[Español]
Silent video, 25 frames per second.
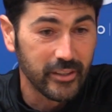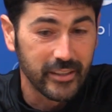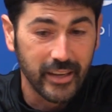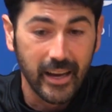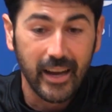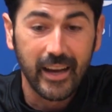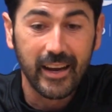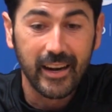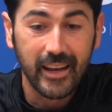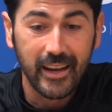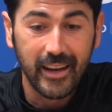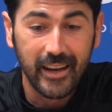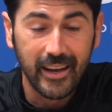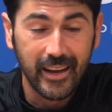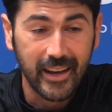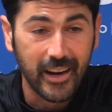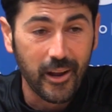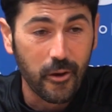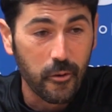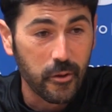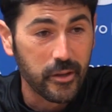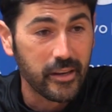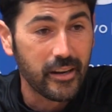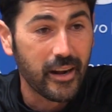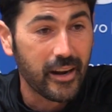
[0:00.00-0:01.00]
Llegar a,
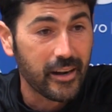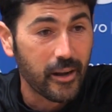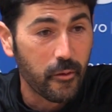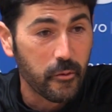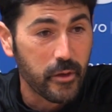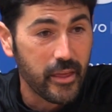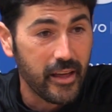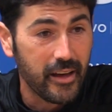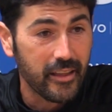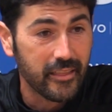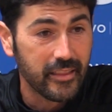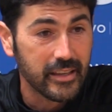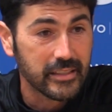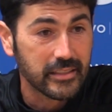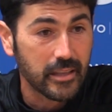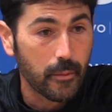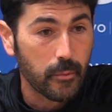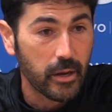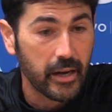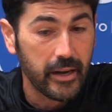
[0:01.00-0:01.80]
Navidad de esta